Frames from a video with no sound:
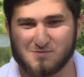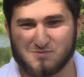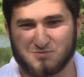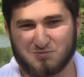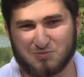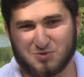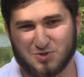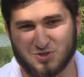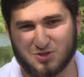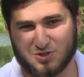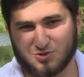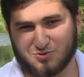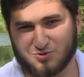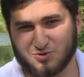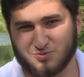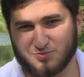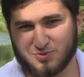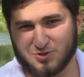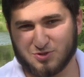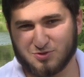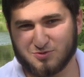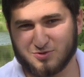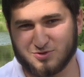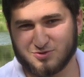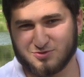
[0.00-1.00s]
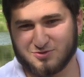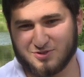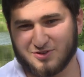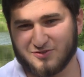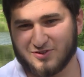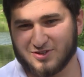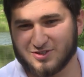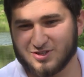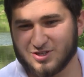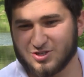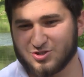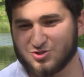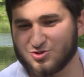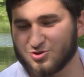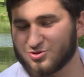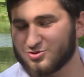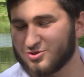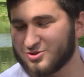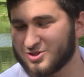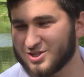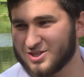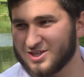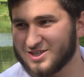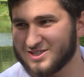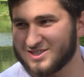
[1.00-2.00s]
Я такой подумал, ну, наверное, еще
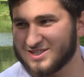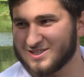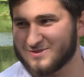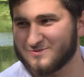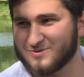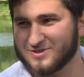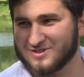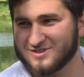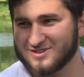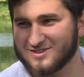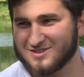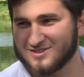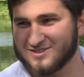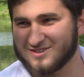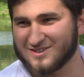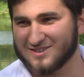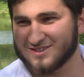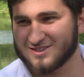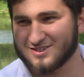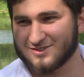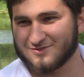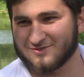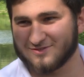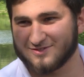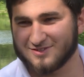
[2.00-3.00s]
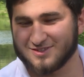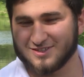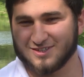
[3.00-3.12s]
кто-то есть из претендентов.